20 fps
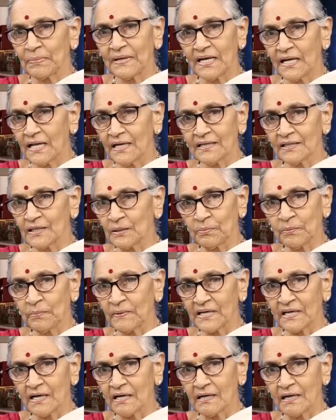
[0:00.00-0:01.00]
పిల్లల్ని తప్పు
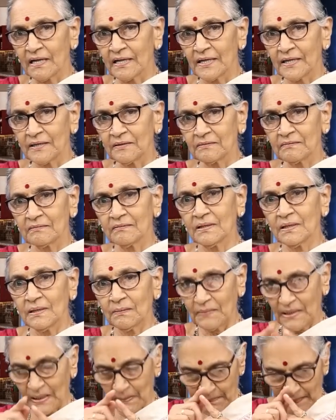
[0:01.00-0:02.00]
పట్టట్లా నేను
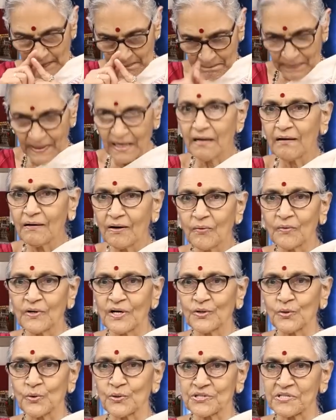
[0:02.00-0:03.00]
మన పెంపకంలో
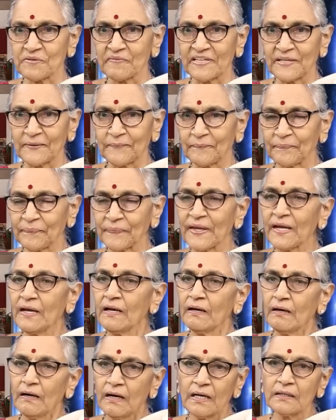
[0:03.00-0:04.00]
ఉన్న దోషం అది
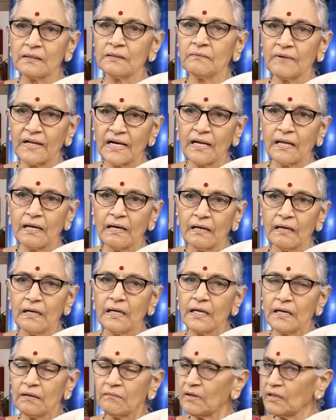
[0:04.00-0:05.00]
అందువల్ల
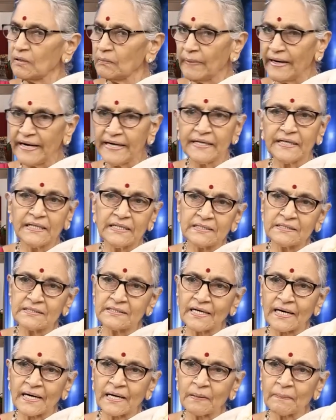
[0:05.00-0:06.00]
వాళ్ళు బయట
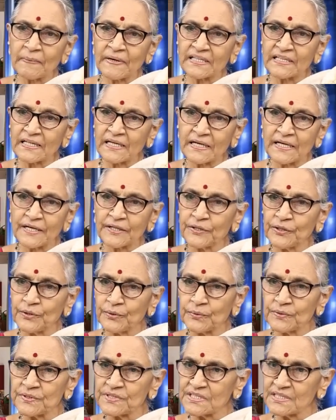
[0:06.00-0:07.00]
నుంచి ఎక్కడ పడితే అక్కడ
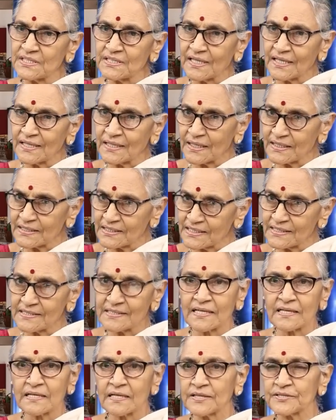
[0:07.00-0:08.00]
తిరిగి వచ్చి ఎట్లా
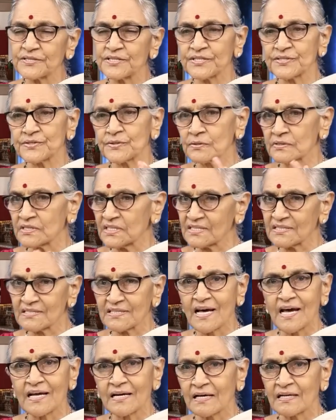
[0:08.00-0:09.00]
చేస్తే అట్లా చేస్తూ వచ్చి
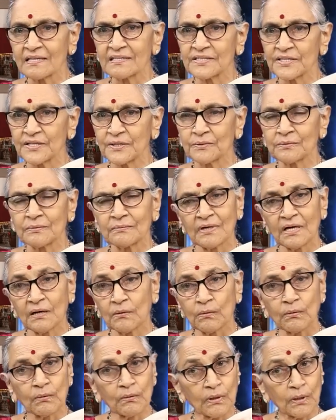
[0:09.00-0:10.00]
స్నానాలు చేయకుండా
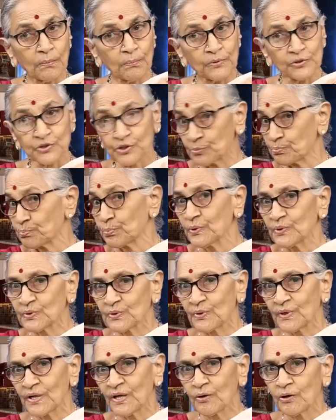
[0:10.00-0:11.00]
ఒక్కొక్కప్పుడు
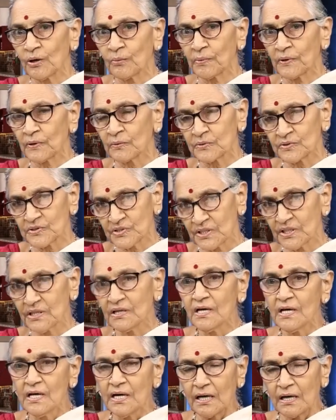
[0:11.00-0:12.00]
చెప్పులతోనే లోపలికి వచ్చి
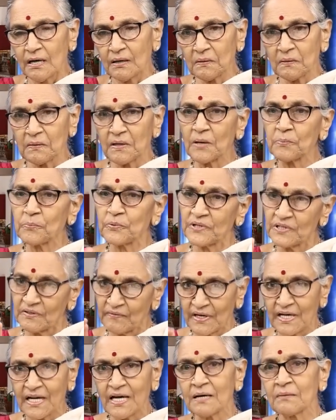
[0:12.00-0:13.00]
కరోనా
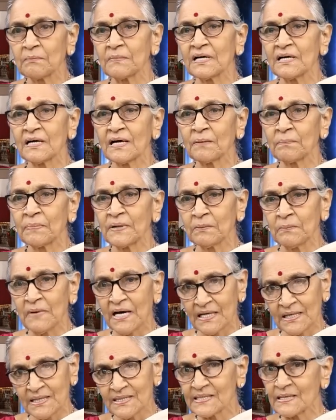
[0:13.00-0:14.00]
పుణ్యమాన ఆ పని
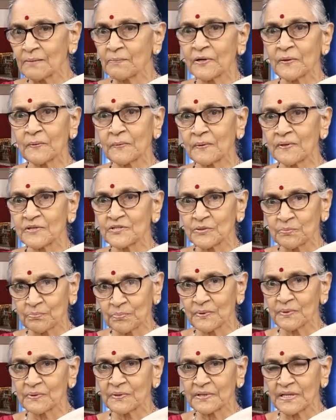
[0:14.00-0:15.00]
మానేసామనుకోండి
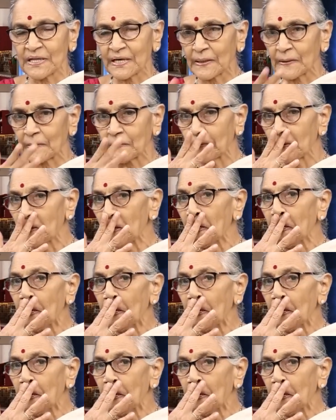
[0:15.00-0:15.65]
చెప్పులతో తిరగడం